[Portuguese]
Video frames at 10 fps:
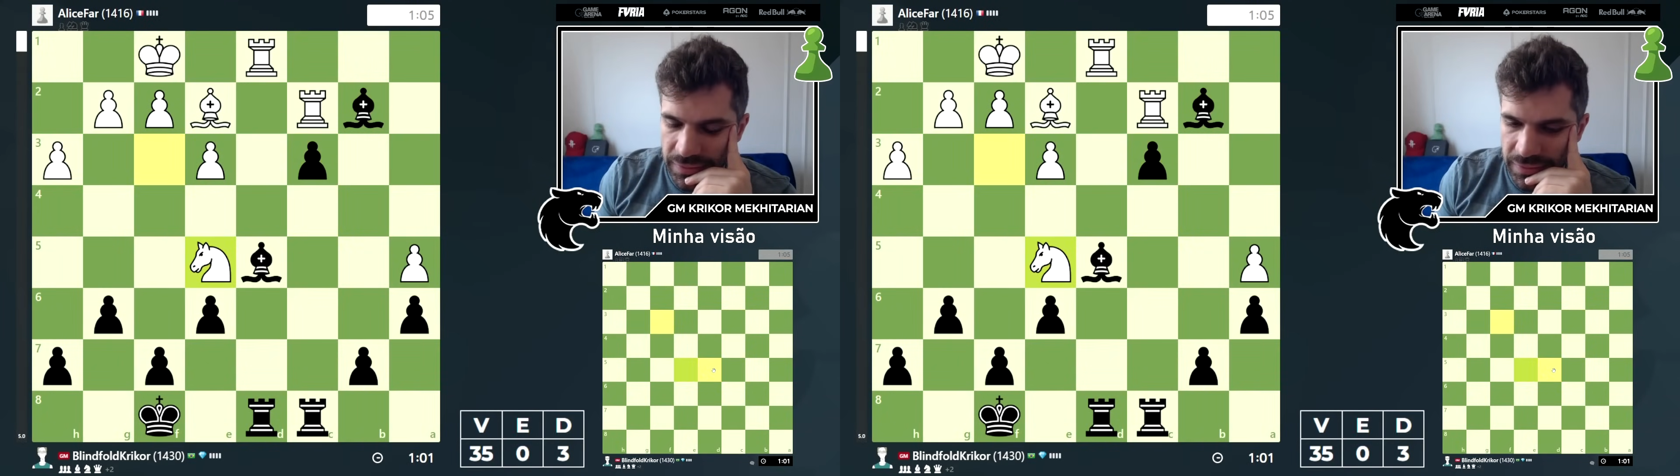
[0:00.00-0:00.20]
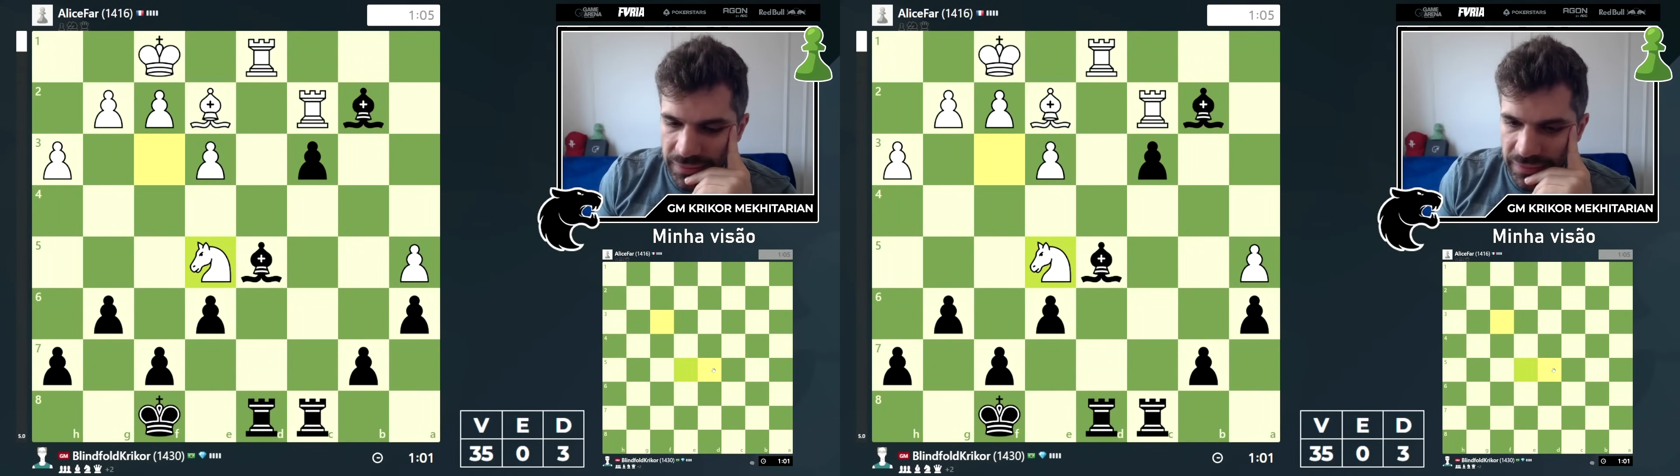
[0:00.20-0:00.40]

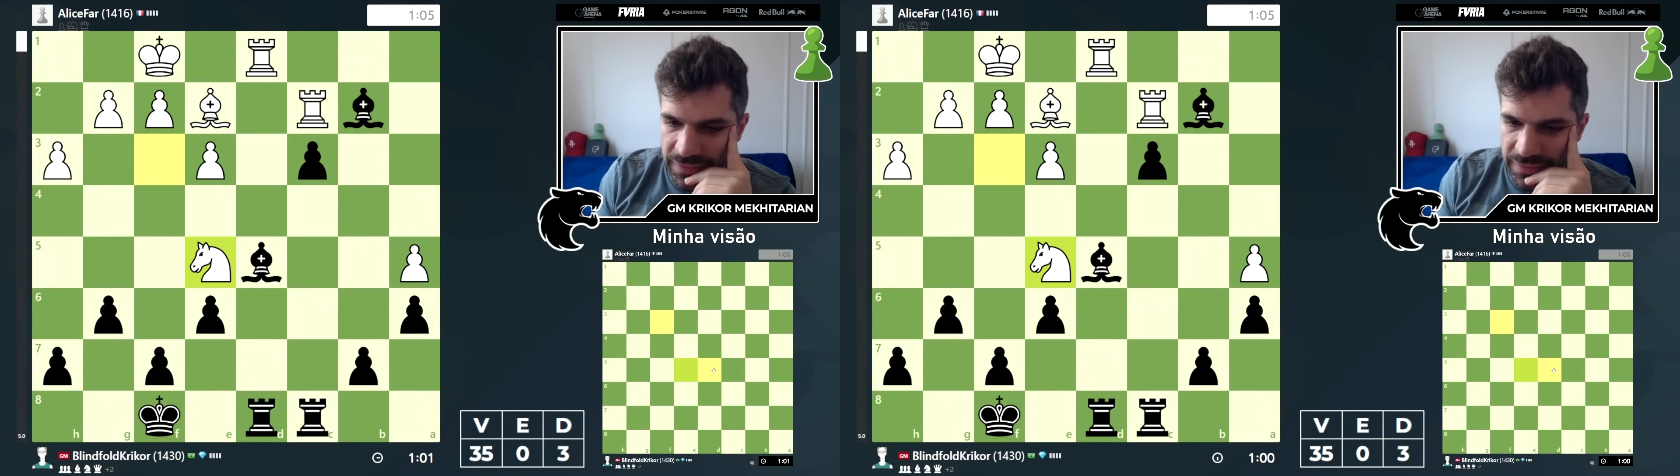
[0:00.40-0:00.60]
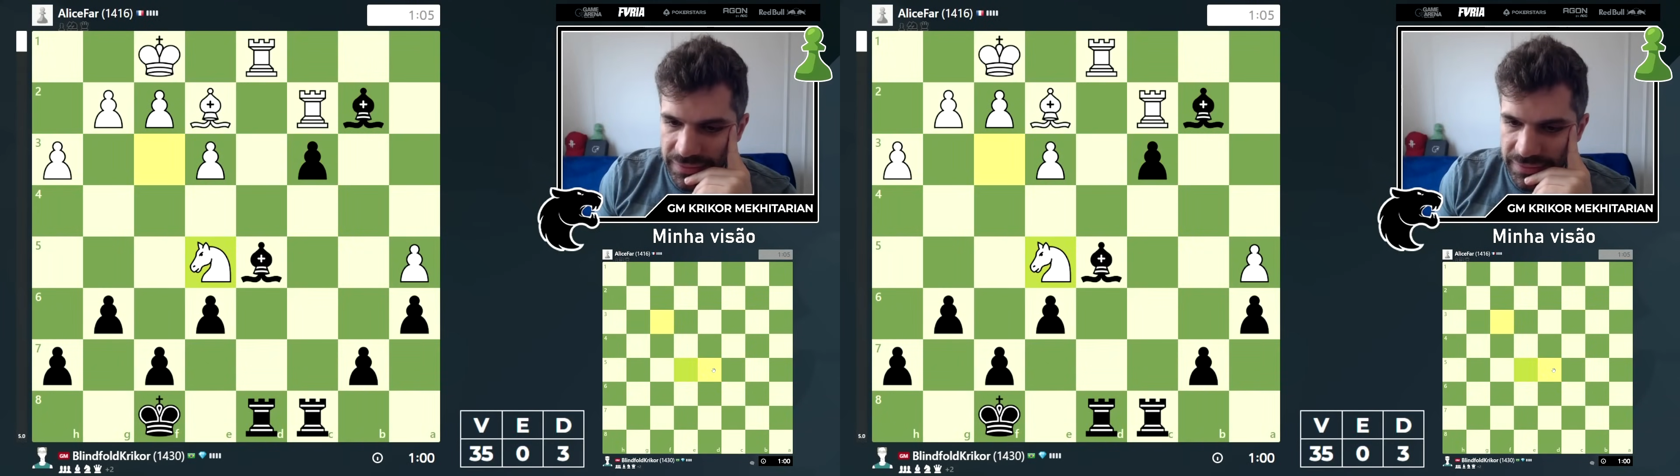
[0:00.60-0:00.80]

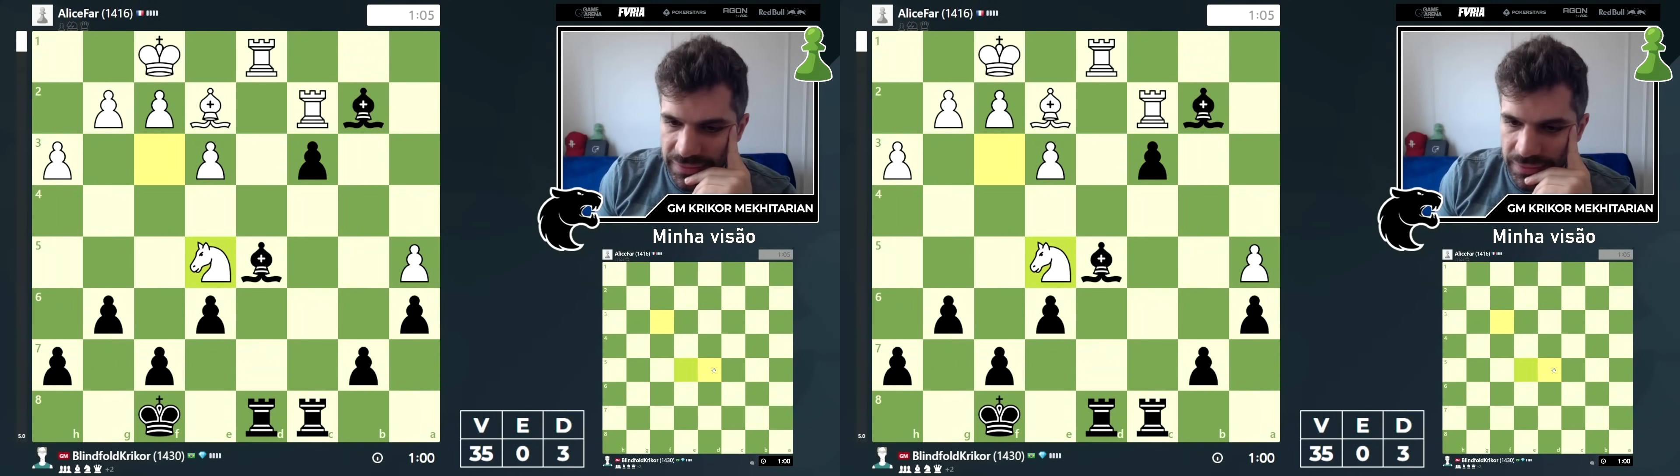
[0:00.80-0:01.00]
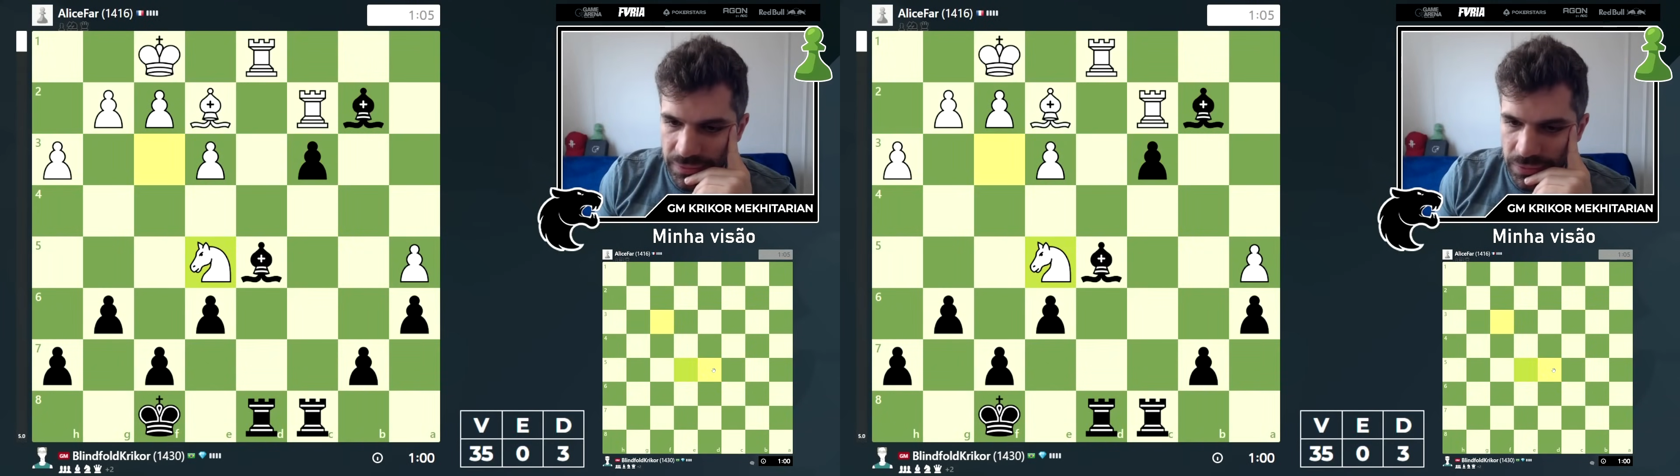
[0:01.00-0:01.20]
Cavalo
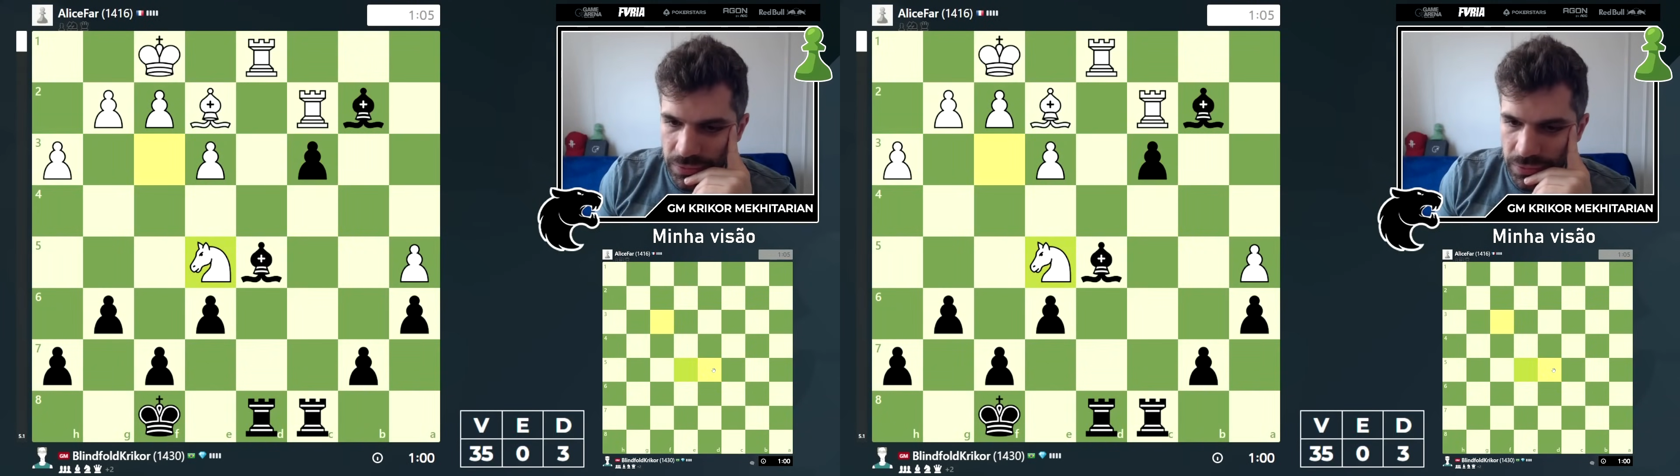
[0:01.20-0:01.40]
E5.